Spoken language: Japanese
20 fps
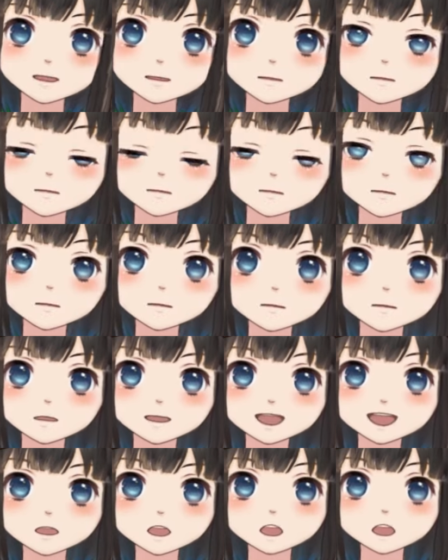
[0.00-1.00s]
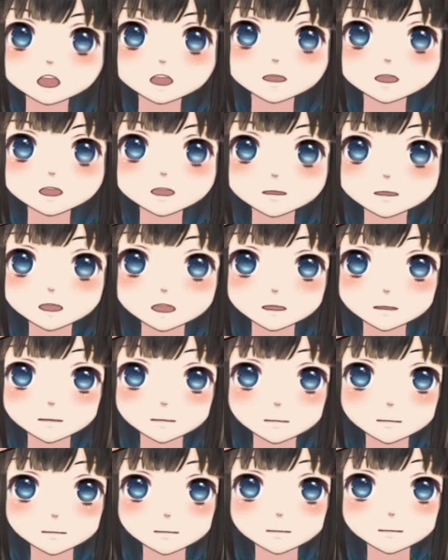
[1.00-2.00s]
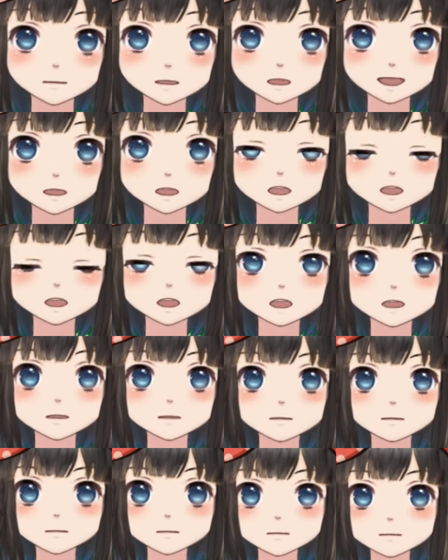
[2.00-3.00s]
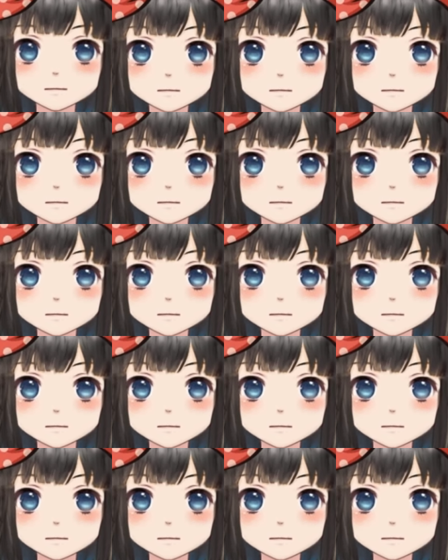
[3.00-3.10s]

をやめて、バックミラーばっかり見ないで、重い